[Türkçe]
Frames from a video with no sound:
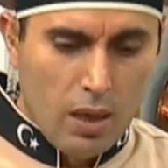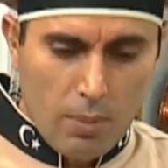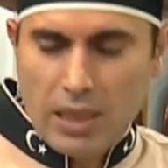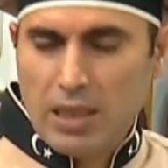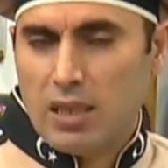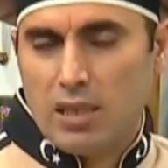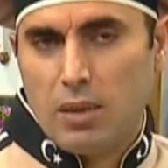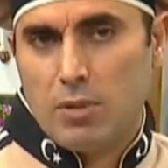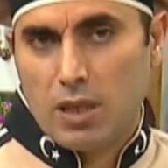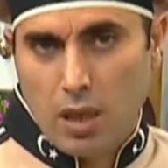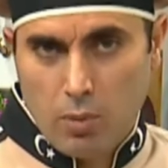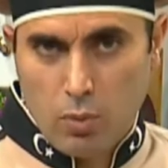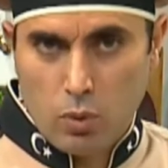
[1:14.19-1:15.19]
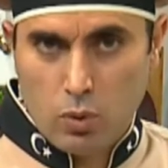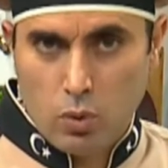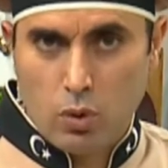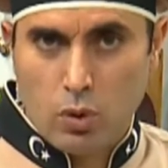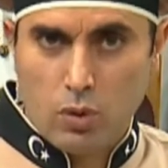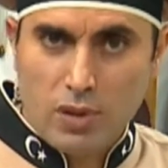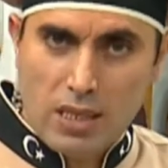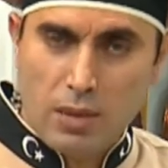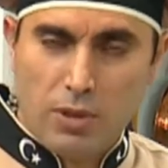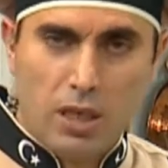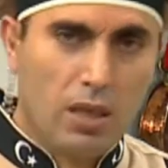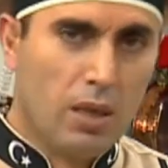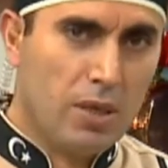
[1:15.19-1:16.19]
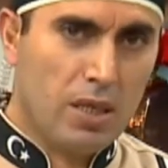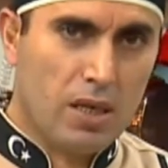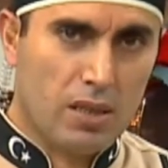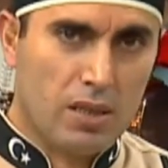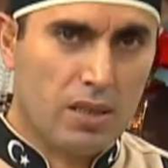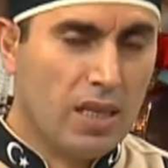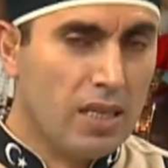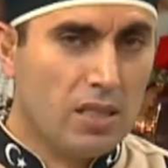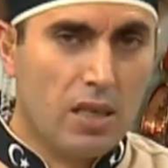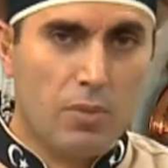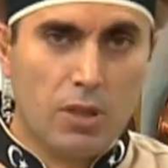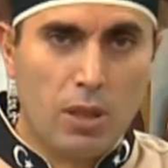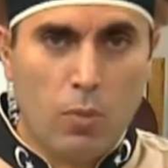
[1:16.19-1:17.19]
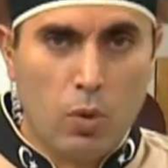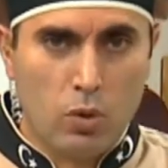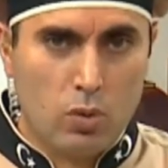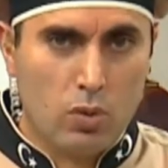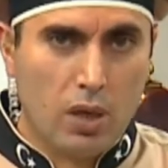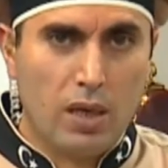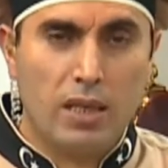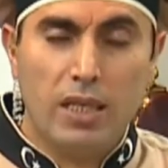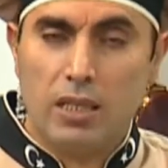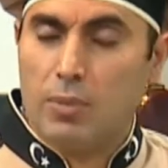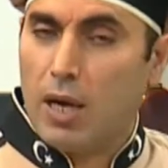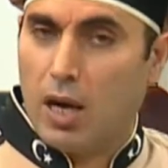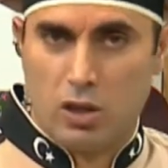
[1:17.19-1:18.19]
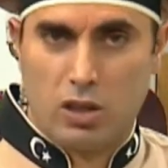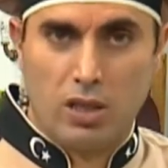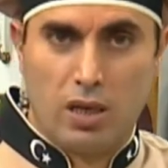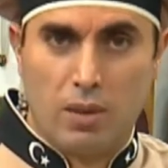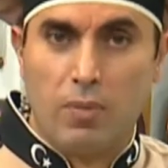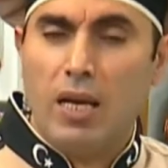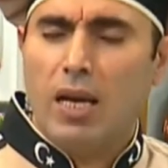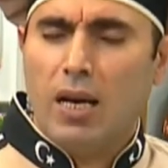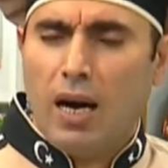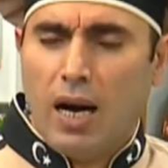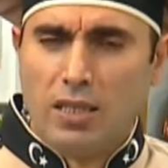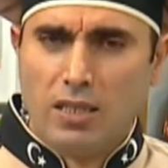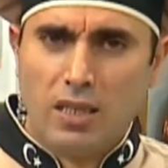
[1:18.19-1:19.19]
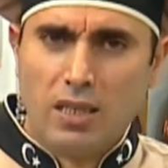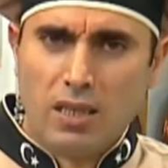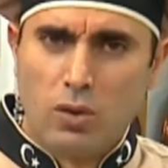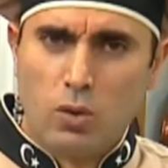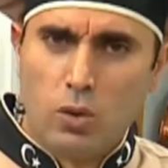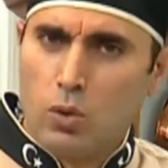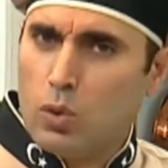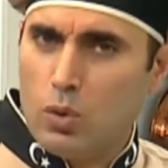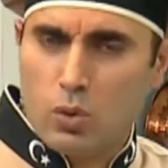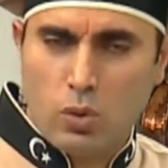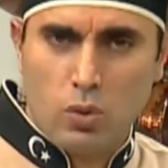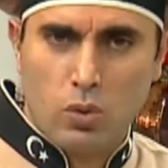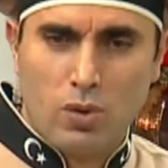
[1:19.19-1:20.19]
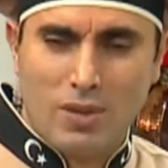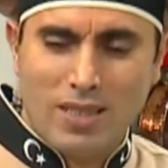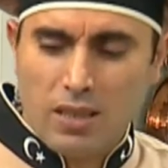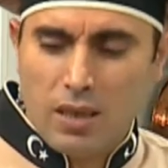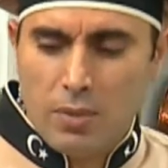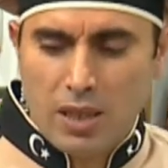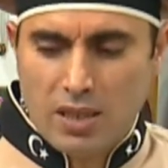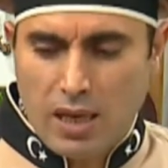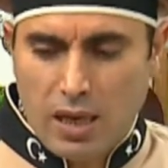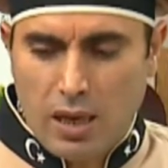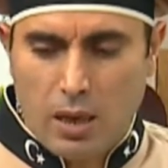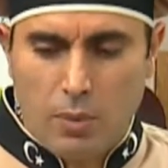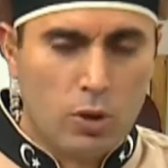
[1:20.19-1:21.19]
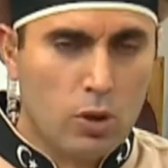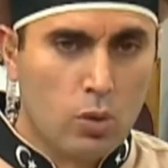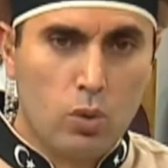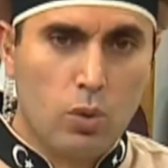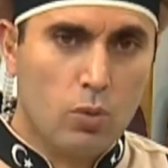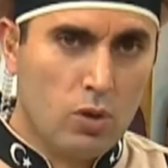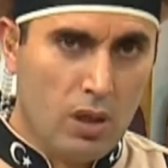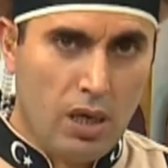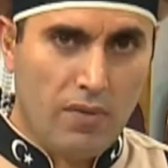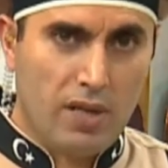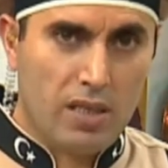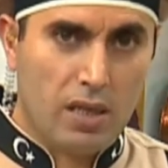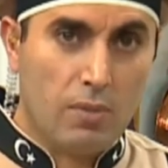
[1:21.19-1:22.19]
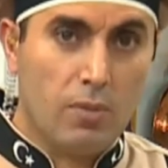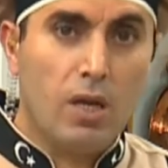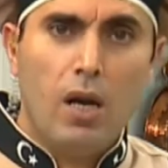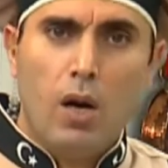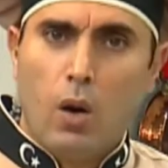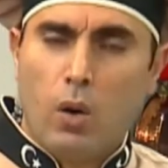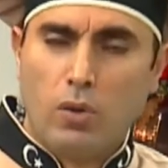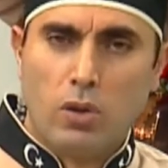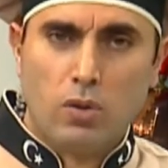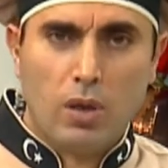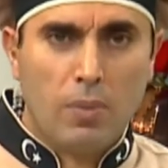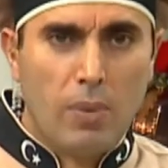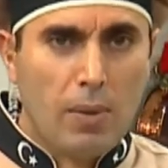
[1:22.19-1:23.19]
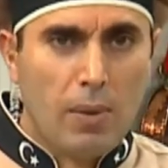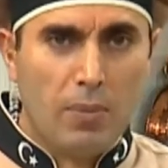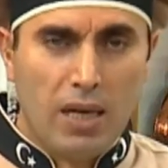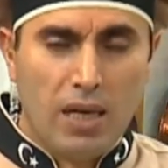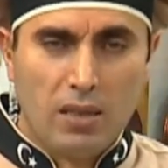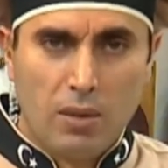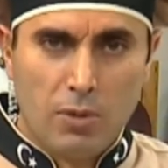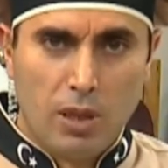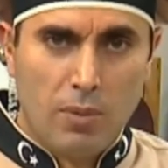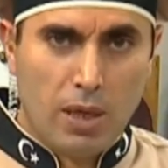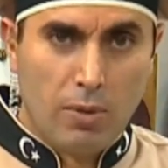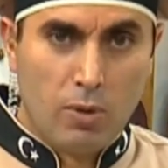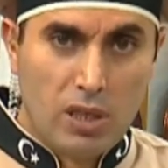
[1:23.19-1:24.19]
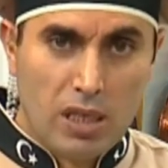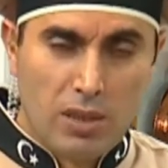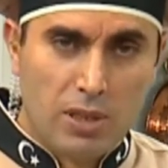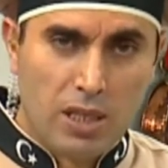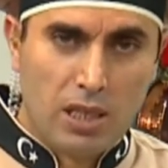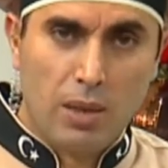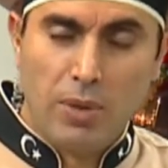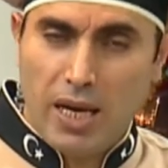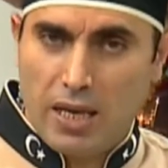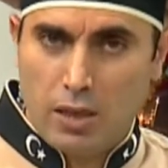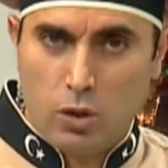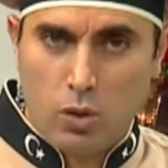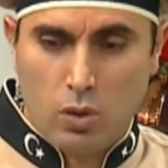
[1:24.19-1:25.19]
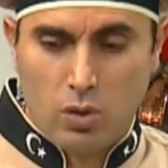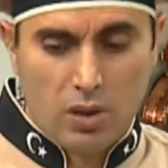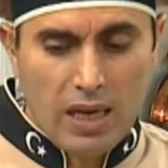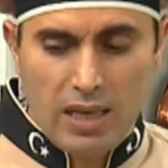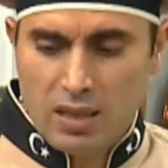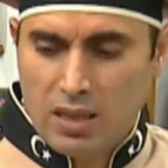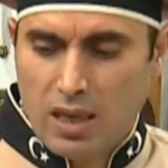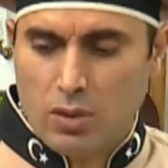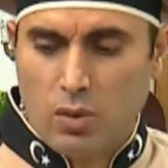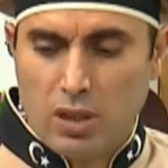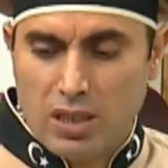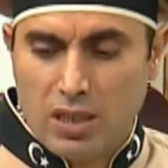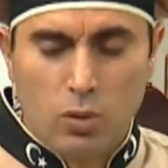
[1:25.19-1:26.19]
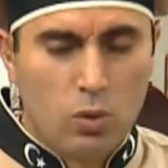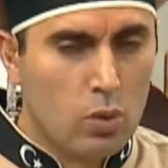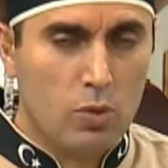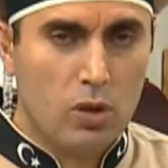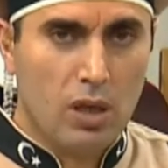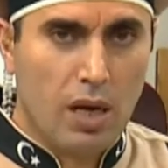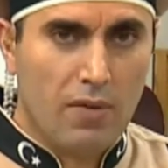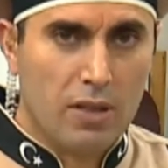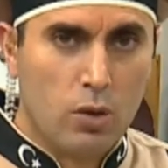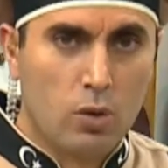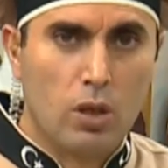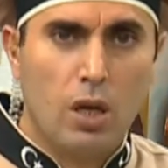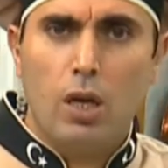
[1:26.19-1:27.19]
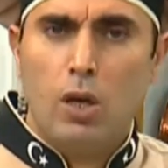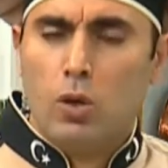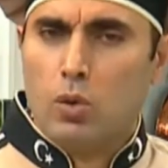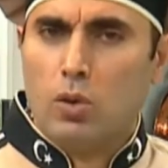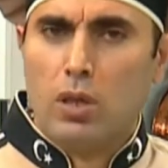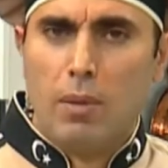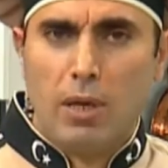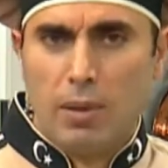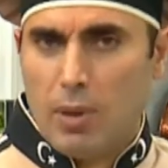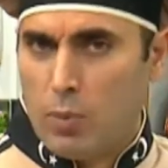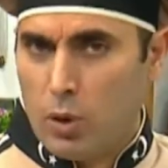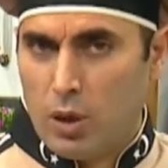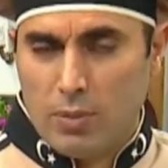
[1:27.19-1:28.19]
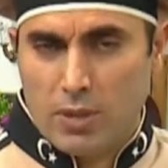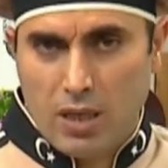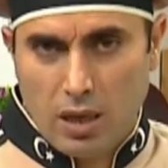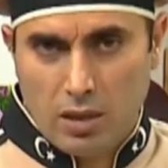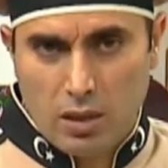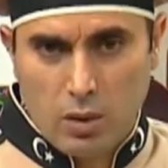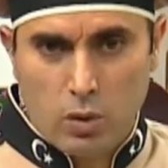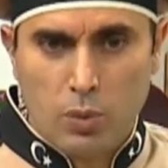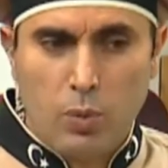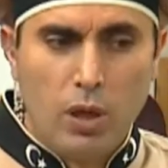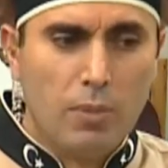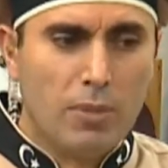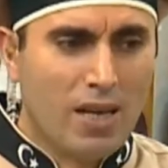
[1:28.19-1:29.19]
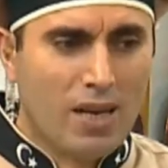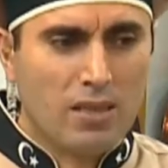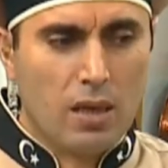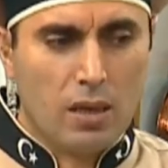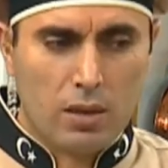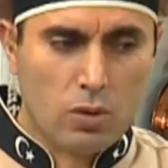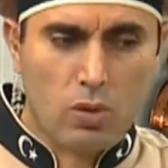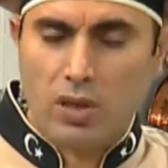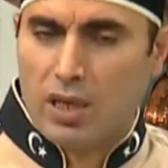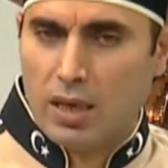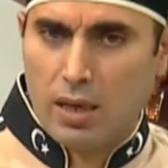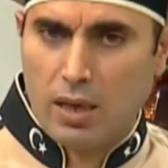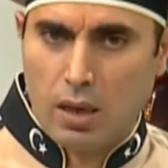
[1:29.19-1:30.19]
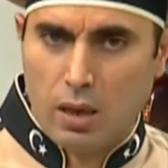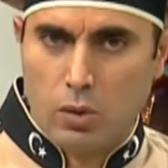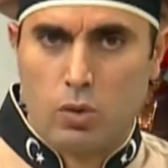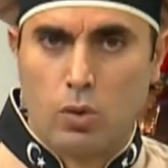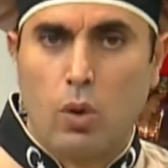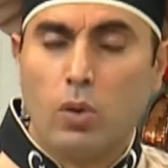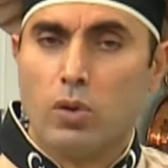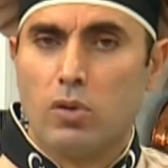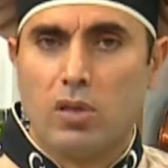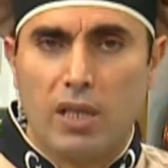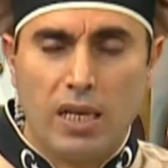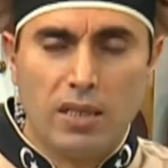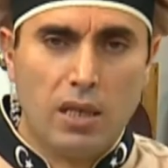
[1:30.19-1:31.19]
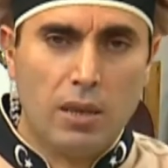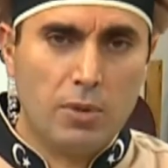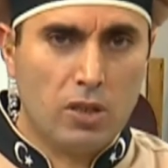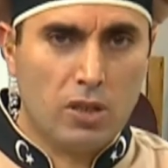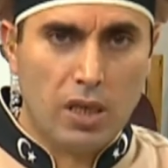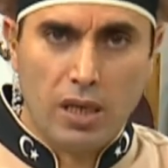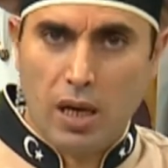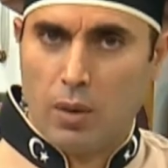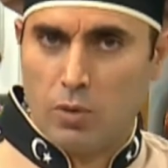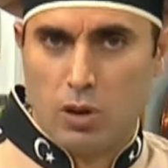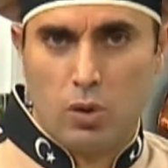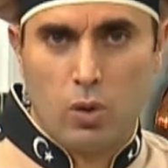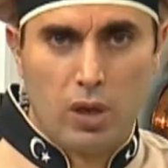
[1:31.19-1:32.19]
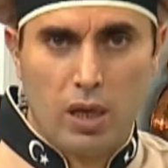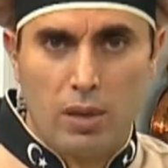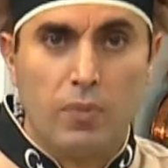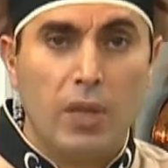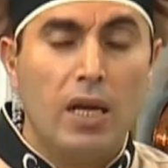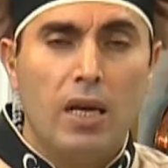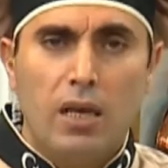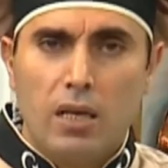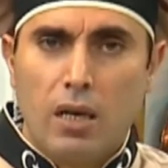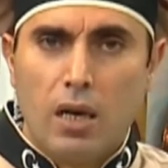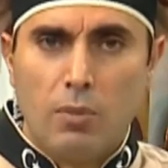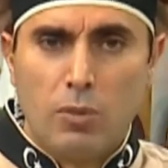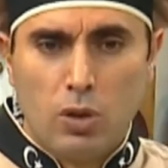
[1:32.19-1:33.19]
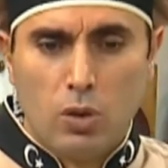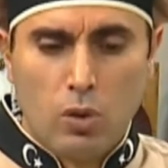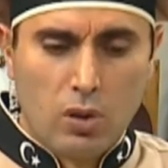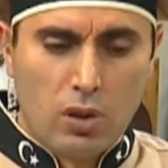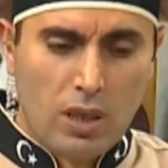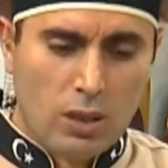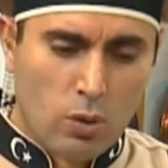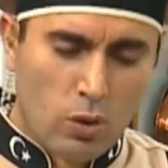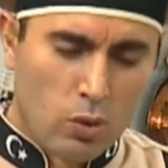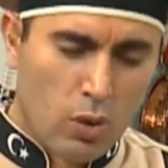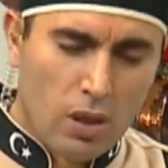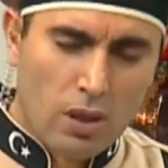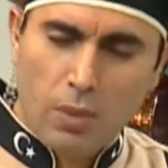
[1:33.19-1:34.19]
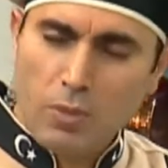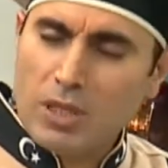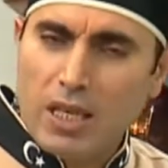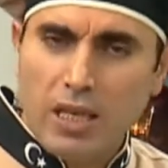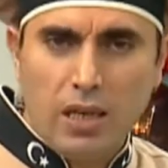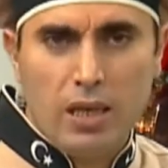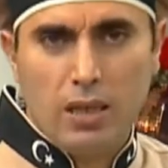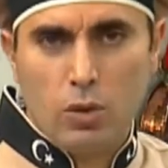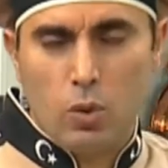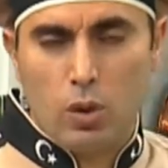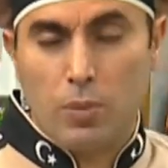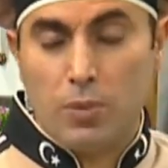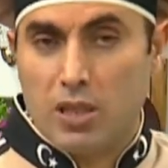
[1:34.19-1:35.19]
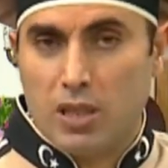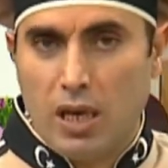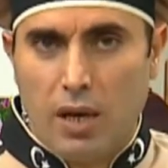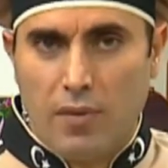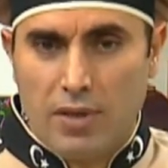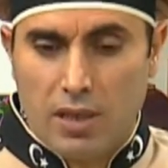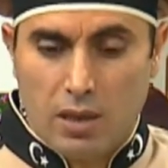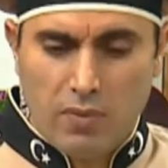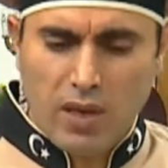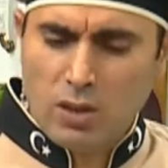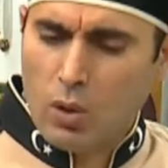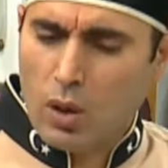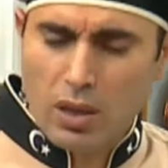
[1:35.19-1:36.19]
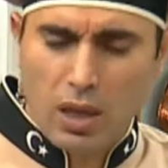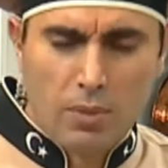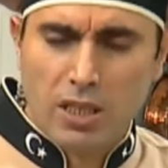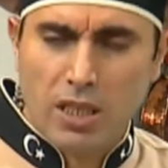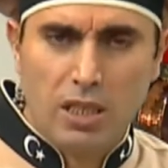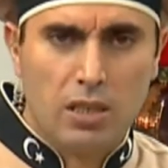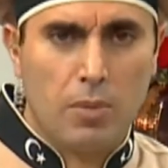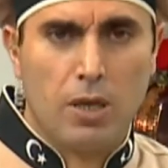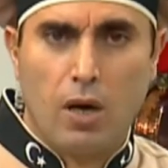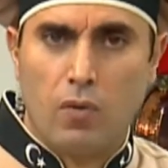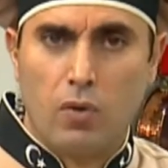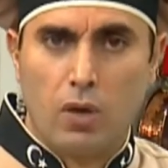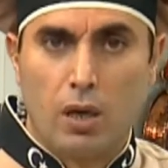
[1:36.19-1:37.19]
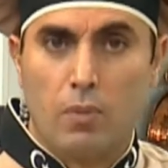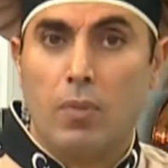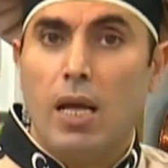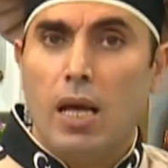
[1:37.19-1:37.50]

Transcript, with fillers: Patateslerimizi kabuğunu soyduk, güzelce bir şekilde bir yıkadık. Tenceremize bol suda iyice bir haşlayalım. Haşladıktan sonra suyunu süzüyoruz. İçine biraz tereyağımızı, tuzumuzu ilave edelim. Ondan sonra hemen blenderımızla beraber güzelce bir şekilde bir eritiyoruz. Erittikten sonra içine sütümüzü ilave ediyoruz. Sütle beraber püremizi hazırlıyoruz. Püremiz hazırlandıktan sonra kenara alıyoruz. Ondan sonra tenceremizin içine yağımızı dökelim. Yağımızı döktükten sonra soğanlarımızı iri iri doğrayıp içine ilave edelim ve soğanlarımızı iyice bir kavuralım.